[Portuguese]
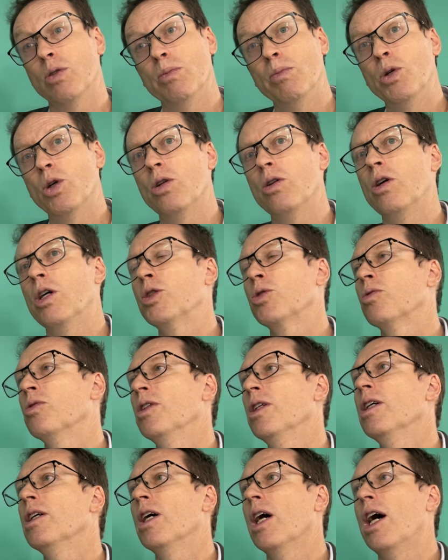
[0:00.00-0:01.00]
e o biológico
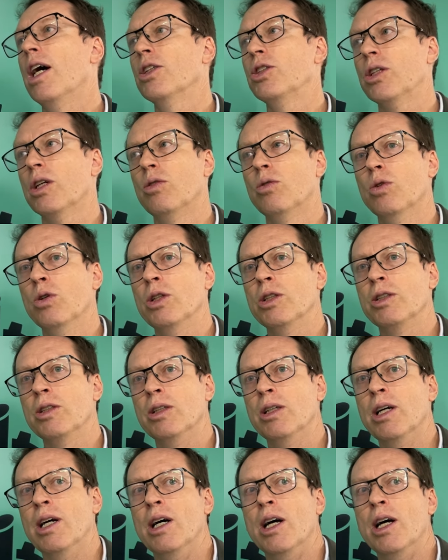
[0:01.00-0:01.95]
se encaixa hoje